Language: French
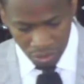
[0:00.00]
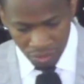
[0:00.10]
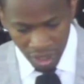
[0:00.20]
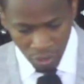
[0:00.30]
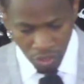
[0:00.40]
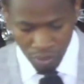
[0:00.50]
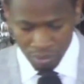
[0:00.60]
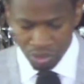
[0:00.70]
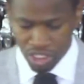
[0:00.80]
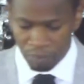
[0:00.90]

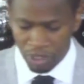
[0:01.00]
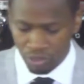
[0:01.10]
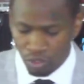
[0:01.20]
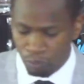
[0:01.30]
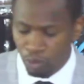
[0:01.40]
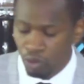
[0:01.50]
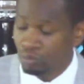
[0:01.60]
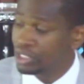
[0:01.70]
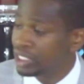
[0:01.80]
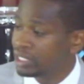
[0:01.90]
Deutéronome chapitre
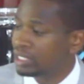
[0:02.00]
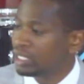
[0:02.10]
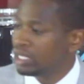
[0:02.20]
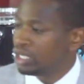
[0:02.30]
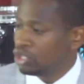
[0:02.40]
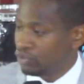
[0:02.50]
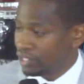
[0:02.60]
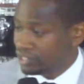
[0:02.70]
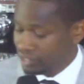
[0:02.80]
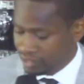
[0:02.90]
1er, le
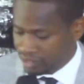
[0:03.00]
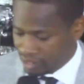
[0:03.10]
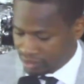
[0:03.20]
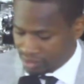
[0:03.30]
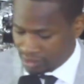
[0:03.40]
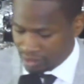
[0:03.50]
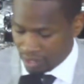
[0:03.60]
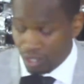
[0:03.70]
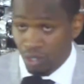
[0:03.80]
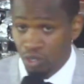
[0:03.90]
verset 6
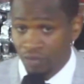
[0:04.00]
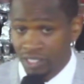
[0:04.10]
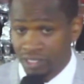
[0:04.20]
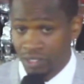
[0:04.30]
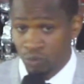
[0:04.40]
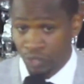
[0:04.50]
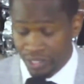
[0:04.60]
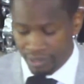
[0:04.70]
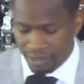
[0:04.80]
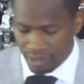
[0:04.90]
au verset 8.